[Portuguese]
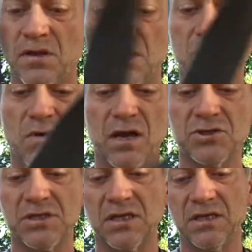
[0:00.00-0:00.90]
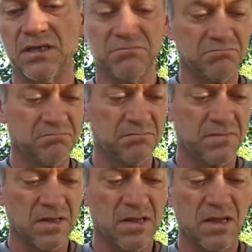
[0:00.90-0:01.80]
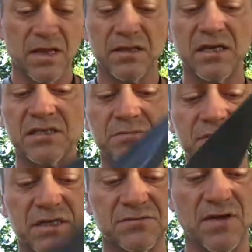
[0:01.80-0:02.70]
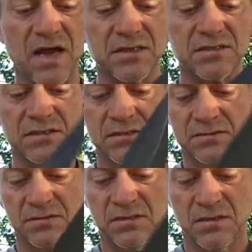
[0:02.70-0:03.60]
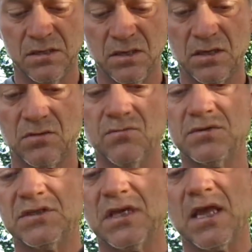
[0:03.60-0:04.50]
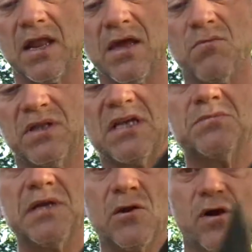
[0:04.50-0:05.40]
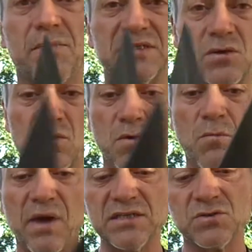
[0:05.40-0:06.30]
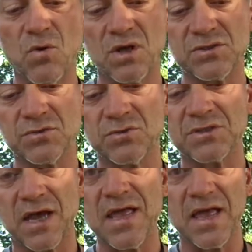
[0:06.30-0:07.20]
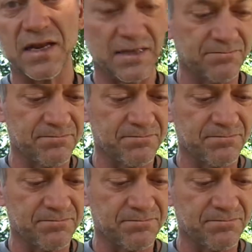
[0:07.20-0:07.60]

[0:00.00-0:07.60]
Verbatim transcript: eu acho que entre as minhas facas, não vou dizer que ela é uma das melhores, mas é o que eu mais gosto de usar é ela.